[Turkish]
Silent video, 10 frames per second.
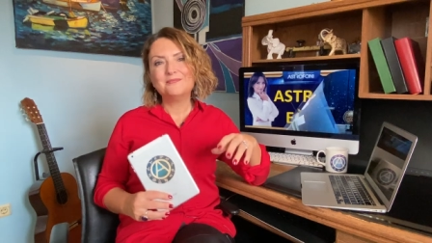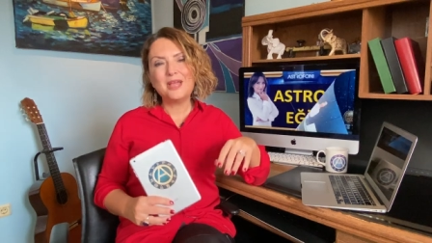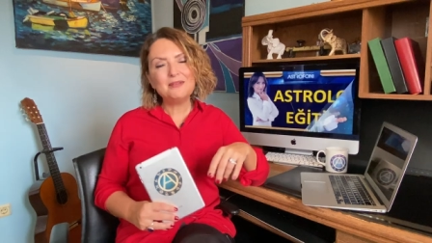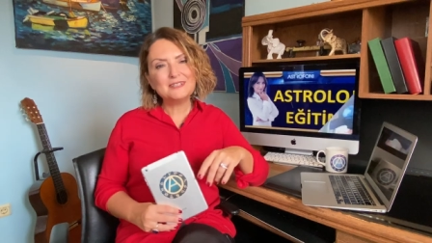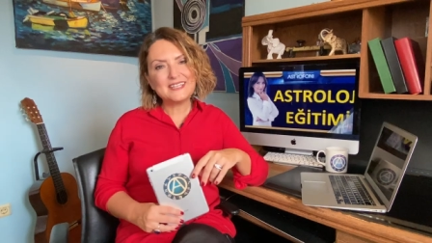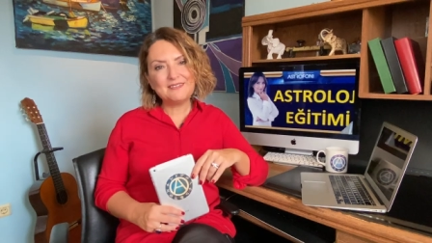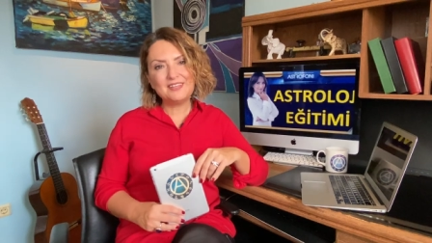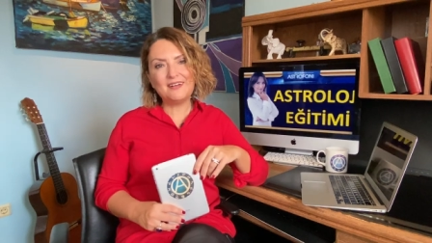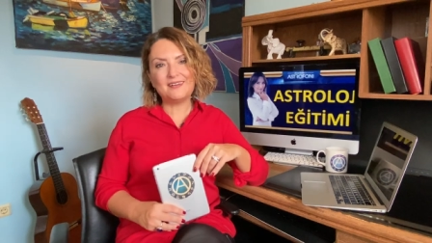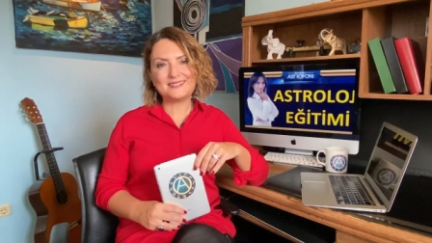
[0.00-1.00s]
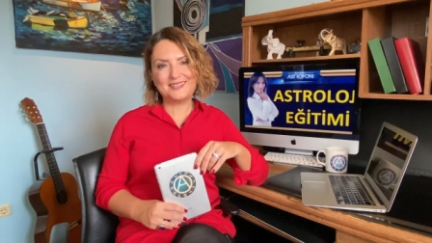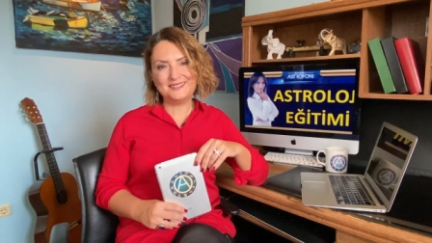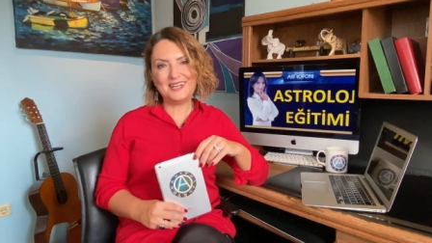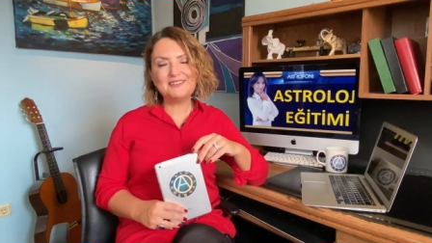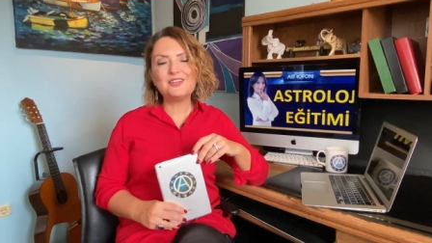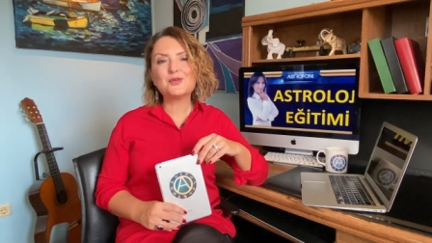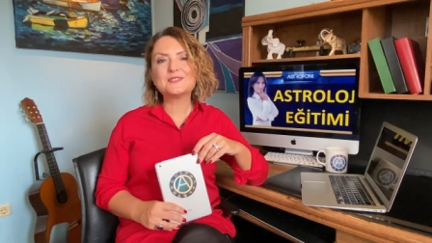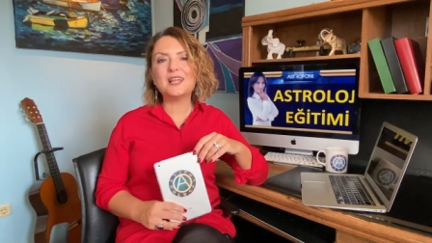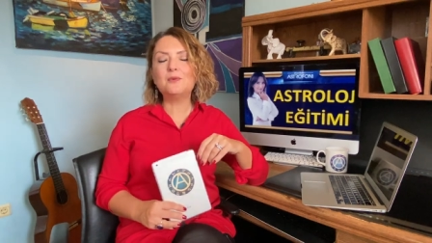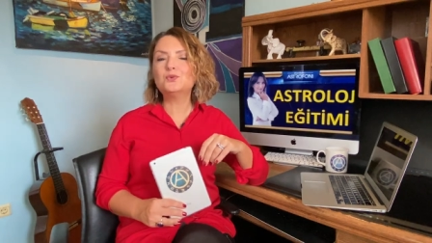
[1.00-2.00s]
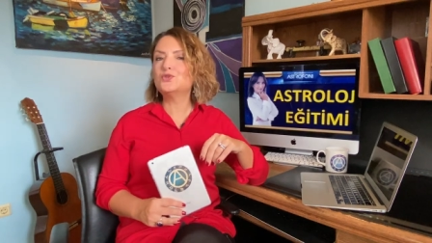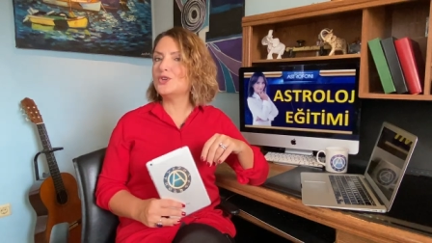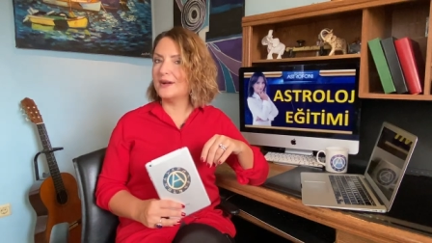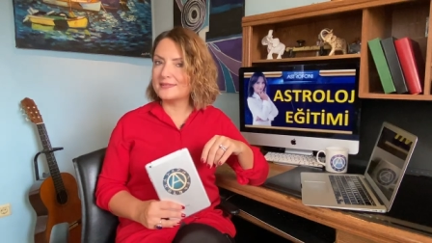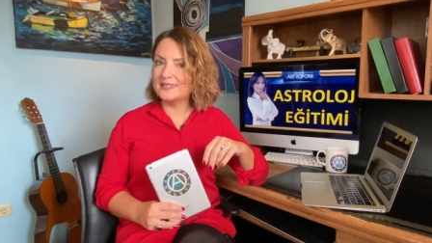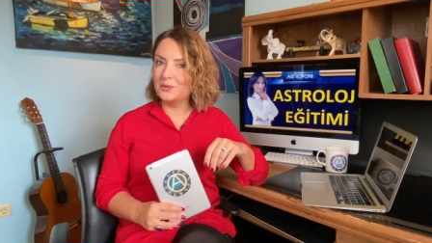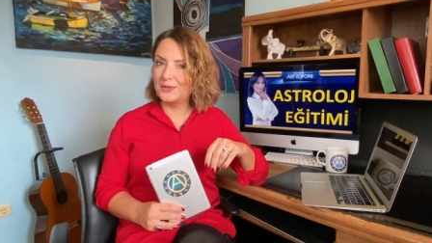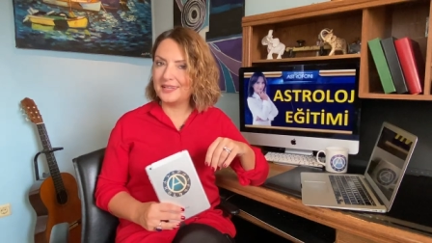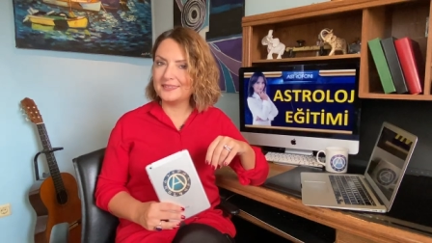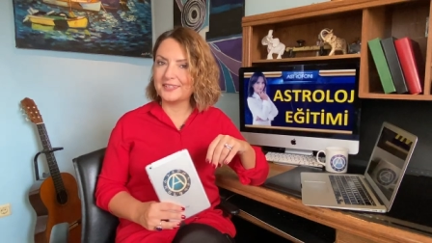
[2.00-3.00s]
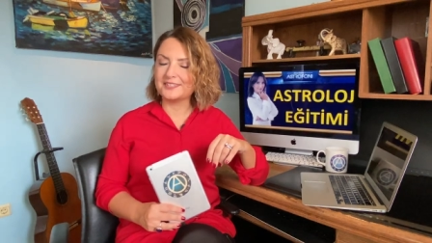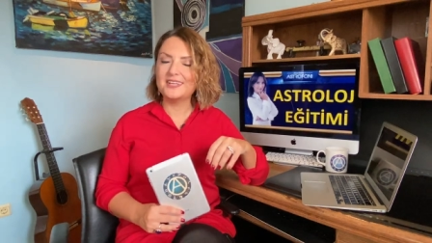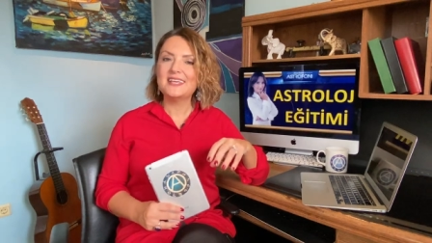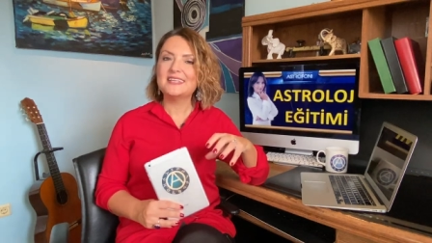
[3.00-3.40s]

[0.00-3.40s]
Merhaba sevgili aslanlar ve yükselen burcu aslan olanlar.